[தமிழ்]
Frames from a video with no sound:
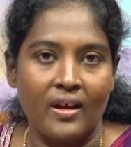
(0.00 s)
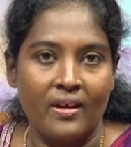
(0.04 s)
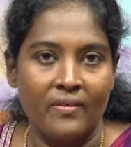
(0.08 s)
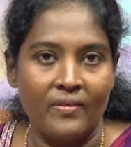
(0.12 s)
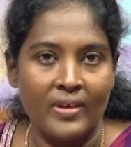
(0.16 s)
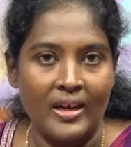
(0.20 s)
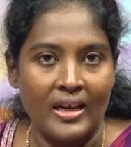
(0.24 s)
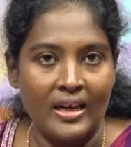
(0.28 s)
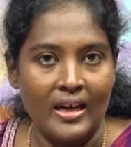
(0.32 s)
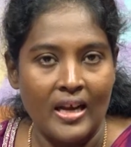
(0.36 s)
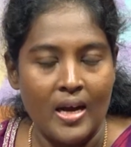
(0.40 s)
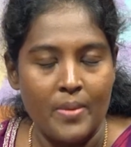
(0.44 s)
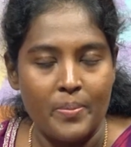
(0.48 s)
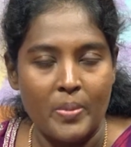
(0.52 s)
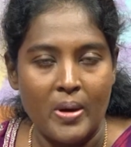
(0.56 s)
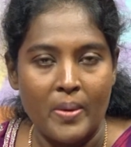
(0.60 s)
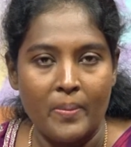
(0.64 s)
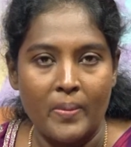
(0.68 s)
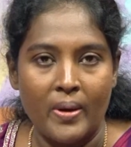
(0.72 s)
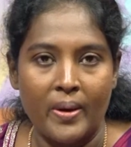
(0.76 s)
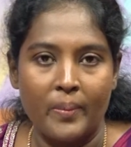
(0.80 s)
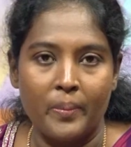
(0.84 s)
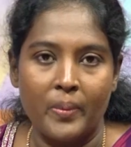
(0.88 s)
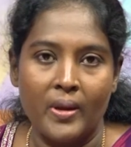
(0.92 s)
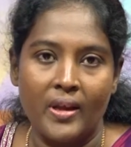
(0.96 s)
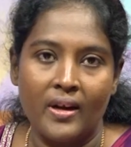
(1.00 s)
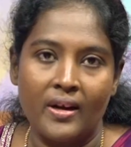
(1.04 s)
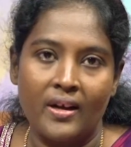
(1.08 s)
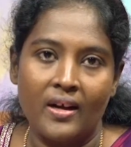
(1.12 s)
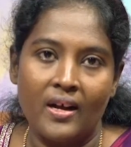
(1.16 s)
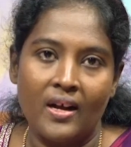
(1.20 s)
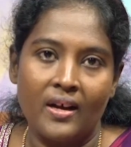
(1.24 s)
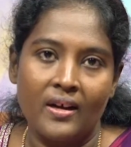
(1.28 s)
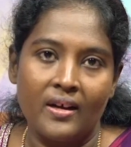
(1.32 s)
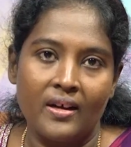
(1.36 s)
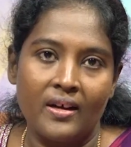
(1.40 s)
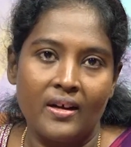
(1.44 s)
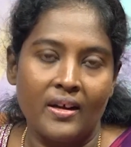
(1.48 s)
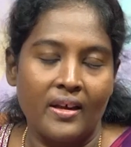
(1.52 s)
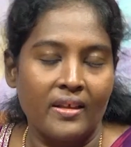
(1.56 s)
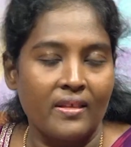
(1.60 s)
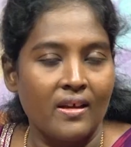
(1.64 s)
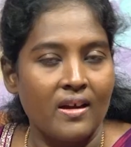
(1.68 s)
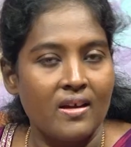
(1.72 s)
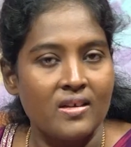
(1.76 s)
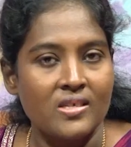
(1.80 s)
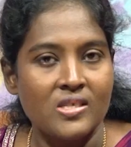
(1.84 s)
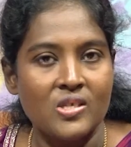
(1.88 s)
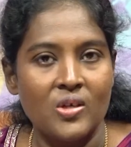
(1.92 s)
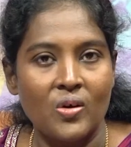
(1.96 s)
வீட்டில் அப்பா அம்மா இப்படி இருக்காங்க
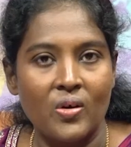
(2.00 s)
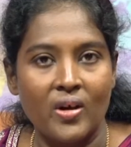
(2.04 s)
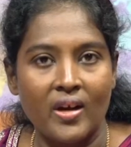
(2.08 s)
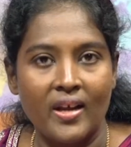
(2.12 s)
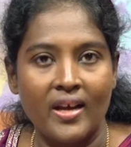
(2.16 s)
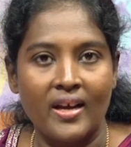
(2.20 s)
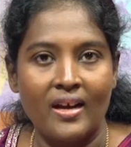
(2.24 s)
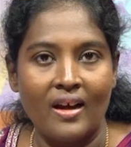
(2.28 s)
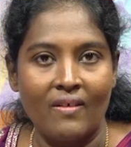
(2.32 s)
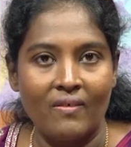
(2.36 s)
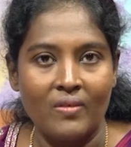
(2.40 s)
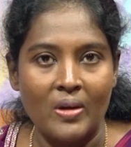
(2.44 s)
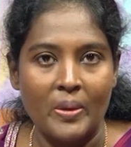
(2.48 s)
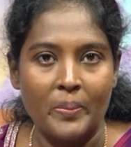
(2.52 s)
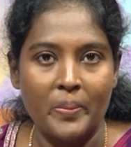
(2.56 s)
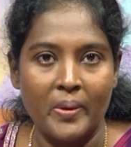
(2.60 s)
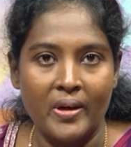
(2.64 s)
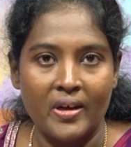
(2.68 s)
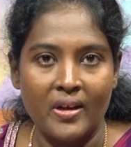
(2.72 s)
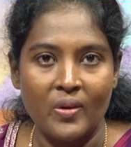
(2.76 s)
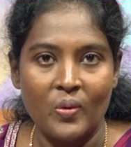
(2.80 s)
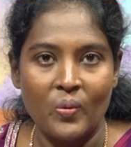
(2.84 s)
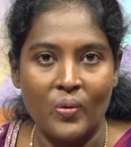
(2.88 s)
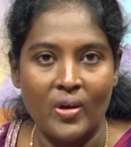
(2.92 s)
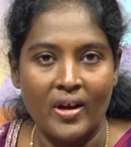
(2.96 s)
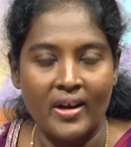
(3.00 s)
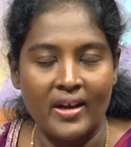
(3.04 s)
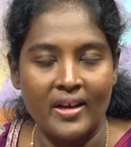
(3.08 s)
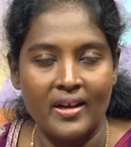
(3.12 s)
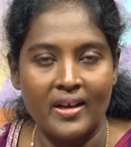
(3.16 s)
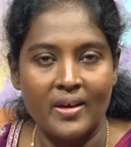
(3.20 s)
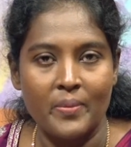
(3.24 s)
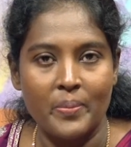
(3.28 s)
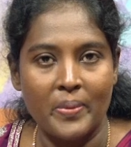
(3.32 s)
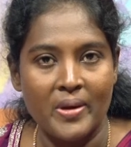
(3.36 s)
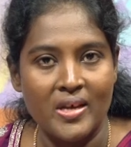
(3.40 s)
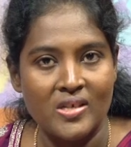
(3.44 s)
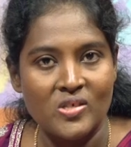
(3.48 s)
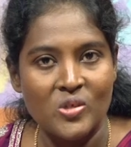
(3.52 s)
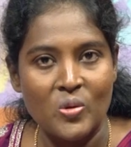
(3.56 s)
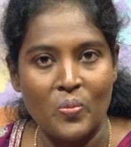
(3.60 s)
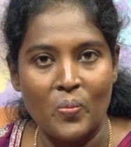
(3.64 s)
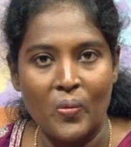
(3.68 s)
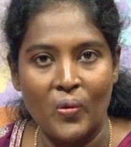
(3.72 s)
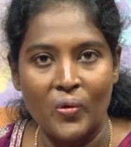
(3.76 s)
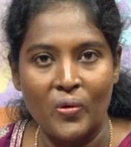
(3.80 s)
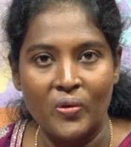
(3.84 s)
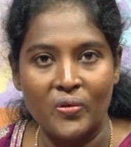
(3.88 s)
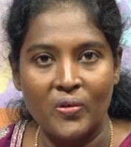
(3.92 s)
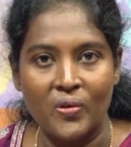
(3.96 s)
ஏதாவது சொல்லி கவலைப்பட்டு உங்ககிட்ட
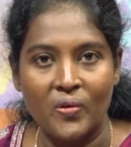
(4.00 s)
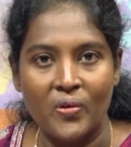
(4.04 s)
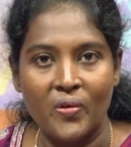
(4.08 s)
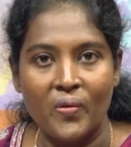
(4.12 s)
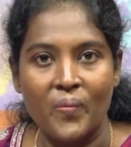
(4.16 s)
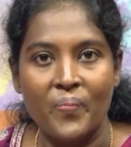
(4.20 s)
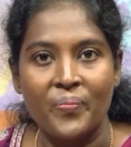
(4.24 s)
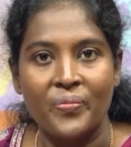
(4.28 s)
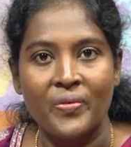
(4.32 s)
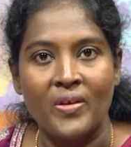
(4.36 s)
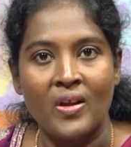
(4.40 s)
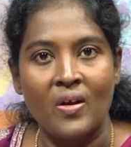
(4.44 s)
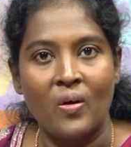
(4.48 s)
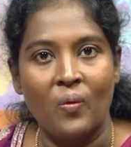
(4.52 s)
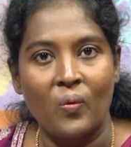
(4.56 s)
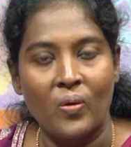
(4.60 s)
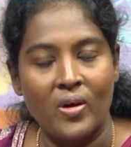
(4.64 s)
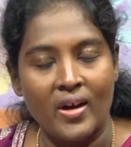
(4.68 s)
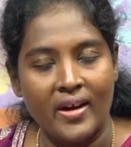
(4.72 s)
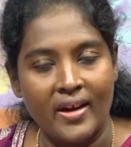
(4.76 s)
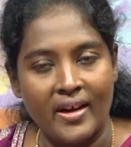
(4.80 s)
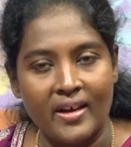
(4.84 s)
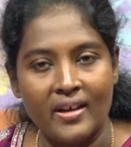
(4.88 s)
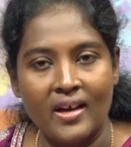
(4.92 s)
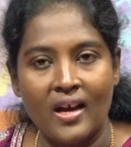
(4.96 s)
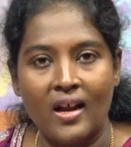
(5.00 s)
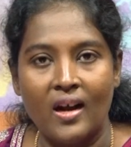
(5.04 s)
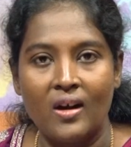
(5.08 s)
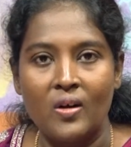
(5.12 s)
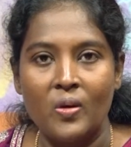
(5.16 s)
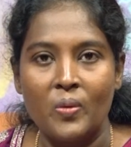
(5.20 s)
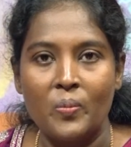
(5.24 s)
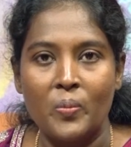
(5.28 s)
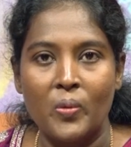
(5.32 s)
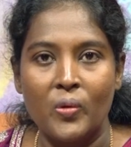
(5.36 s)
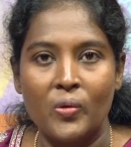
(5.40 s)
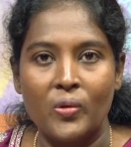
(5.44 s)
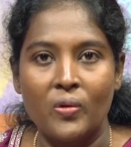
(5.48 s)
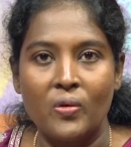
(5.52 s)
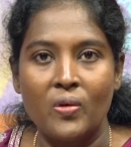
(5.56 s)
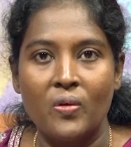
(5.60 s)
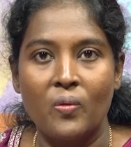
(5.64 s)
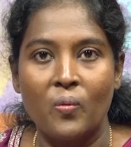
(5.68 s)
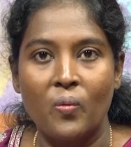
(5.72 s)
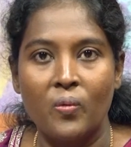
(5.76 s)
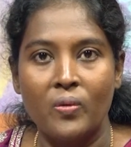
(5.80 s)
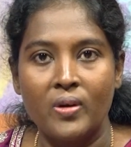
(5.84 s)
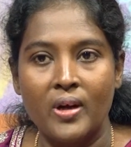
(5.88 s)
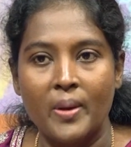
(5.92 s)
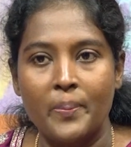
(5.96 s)
பேசும் பொழுதோ உங்ககிட்ட அழும்போதோ
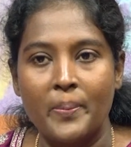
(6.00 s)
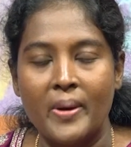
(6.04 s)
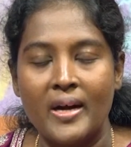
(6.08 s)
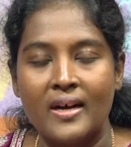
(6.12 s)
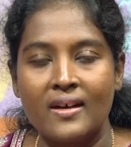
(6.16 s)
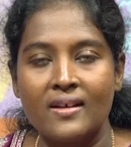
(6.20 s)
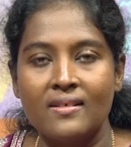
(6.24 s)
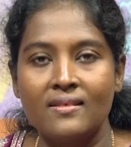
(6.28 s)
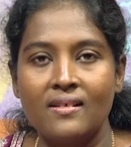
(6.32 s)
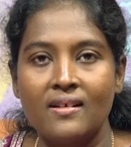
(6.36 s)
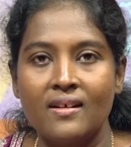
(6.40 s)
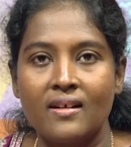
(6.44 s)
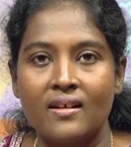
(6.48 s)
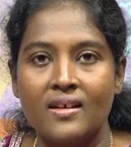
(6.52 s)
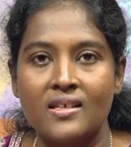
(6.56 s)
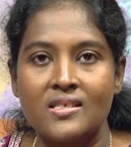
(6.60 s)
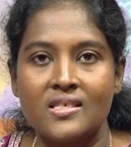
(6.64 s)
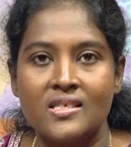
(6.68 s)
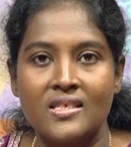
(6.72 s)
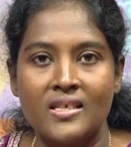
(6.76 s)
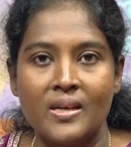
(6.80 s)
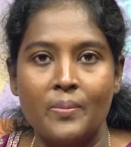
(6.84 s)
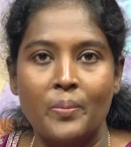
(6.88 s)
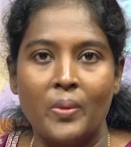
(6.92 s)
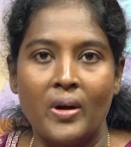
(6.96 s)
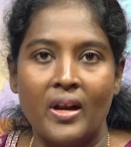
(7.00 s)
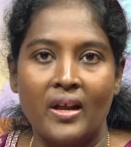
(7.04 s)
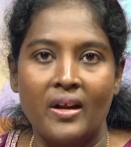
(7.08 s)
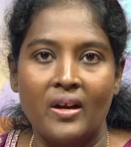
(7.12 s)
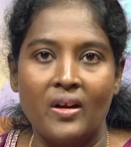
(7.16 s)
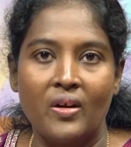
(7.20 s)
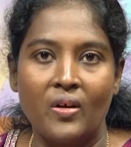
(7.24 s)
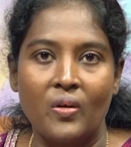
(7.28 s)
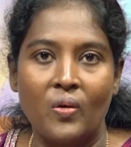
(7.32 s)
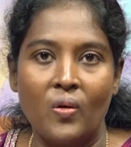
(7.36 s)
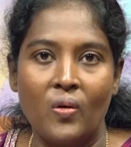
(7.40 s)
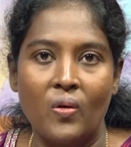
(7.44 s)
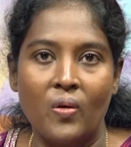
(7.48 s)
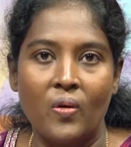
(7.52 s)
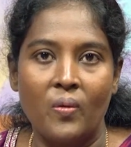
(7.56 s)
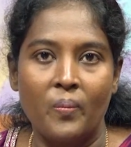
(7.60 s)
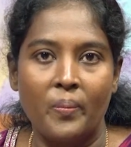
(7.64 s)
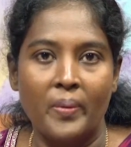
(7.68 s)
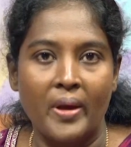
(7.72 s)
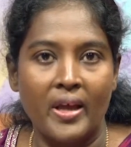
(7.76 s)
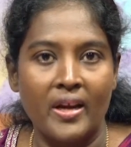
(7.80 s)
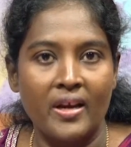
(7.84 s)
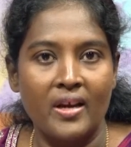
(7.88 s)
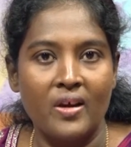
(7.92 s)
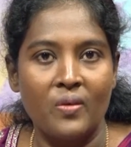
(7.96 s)
உங்கள் பக்கத்தில் இருக்க சின்ன பிள்ளைங்களுக்கோ
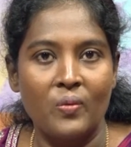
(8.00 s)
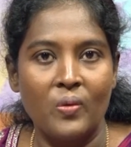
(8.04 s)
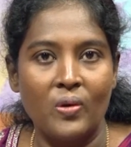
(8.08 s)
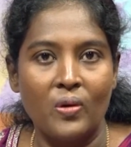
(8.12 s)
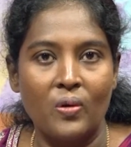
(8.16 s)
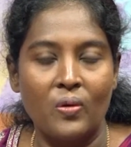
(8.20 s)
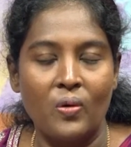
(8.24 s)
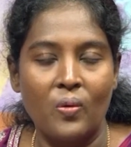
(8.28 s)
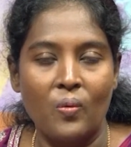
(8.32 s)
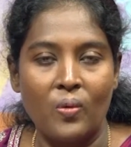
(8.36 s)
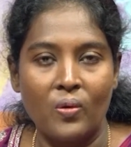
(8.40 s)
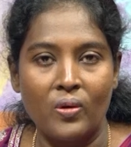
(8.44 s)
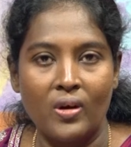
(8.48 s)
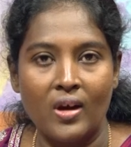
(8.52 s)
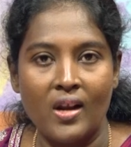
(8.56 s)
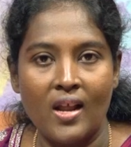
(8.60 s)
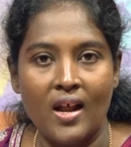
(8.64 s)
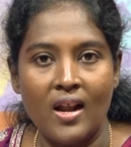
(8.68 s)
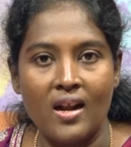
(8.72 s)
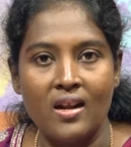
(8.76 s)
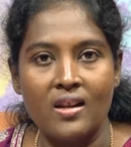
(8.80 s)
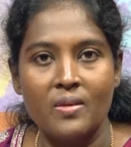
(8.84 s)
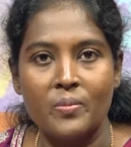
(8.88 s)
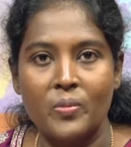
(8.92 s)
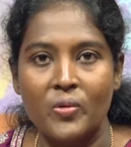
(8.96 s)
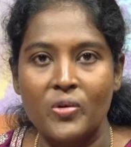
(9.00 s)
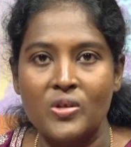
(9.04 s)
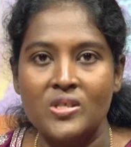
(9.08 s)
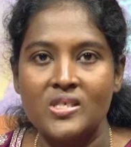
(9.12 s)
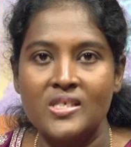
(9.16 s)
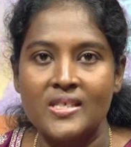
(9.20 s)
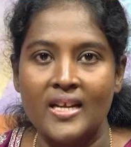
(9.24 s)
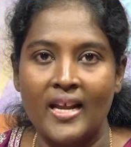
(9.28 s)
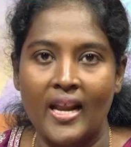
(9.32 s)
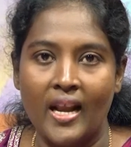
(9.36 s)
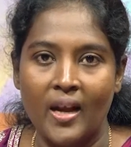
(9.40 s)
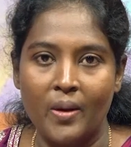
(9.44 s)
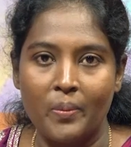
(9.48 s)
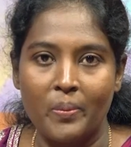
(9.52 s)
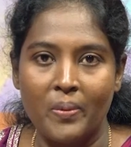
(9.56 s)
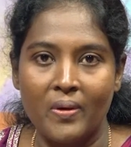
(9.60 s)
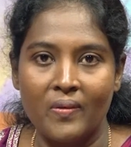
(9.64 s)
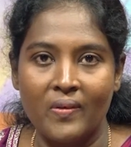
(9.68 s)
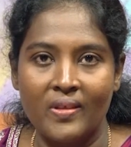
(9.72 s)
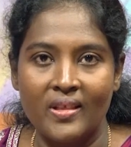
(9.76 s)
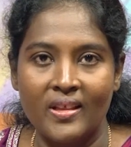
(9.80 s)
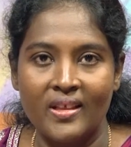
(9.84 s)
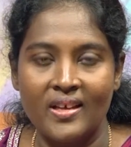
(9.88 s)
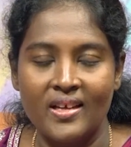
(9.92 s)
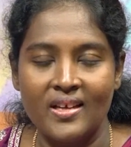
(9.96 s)
பெரியவங்களுக்கோ உங்களால் முடிஞ்ச ஹெல்ப்பை
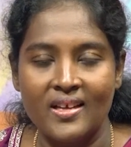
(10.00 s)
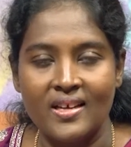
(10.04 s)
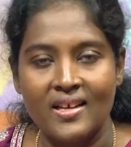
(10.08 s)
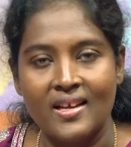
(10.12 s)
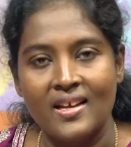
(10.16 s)
வந்து